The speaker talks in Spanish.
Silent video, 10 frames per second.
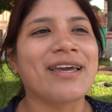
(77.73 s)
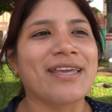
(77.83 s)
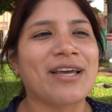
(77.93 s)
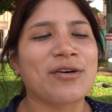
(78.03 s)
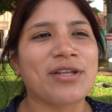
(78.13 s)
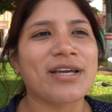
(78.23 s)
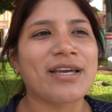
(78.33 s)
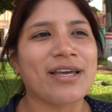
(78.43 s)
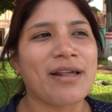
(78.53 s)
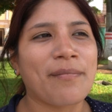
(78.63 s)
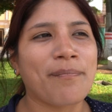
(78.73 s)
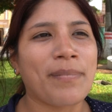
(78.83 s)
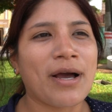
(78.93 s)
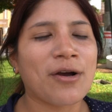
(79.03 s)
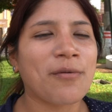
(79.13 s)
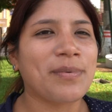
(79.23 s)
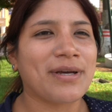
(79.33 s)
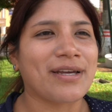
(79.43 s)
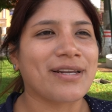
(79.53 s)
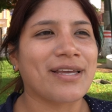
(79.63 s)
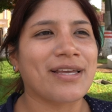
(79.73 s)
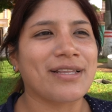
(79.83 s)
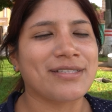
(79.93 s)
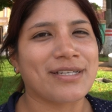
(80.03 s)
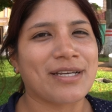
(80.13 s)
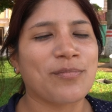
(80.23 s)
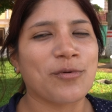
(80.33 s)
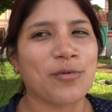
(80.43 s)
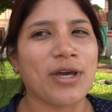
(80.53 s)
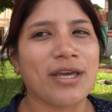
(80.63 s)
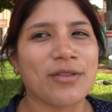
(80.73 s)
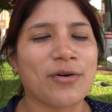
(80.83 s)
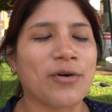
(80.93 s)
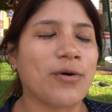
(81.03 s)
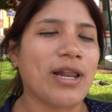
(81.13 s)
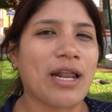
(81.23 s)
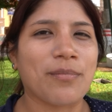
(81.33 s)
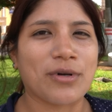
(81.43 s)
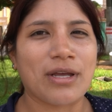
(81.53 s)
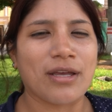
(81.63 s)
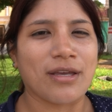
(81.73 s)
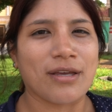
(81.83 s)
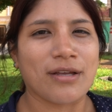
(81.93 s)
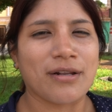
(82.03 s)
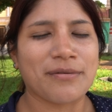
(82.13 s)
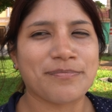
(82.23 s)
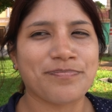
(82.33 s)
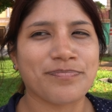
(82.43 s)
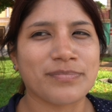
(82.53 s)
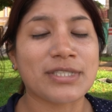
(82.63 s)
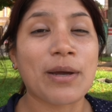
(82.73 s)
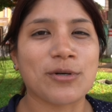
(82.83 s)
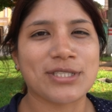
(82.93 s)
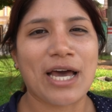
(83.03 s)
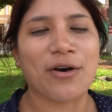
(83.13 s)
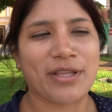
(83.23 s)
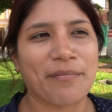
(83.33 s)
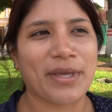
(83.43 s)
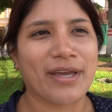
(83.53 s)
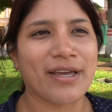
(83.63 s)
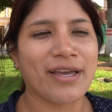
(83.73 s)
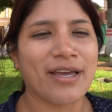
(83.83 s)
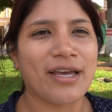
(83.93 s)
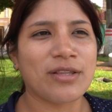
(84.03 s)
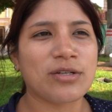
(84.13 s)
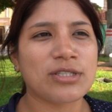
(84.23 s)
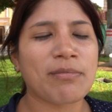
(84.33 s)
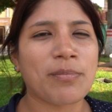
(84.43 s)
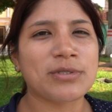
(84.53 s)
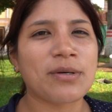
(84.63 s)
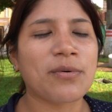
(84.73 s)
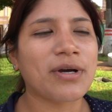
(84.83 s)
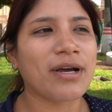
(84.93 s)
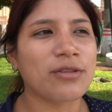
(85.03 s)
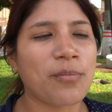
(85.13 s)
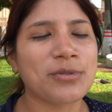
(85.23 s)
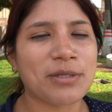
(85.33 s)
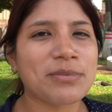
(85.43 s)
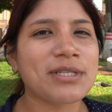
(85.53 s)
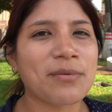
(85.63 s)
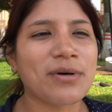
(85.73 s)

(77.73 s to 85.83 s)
y encontré que el pan con pejerrey dice que es muy bueno o el, el rebozado también. Entonces me puse nos pusimos a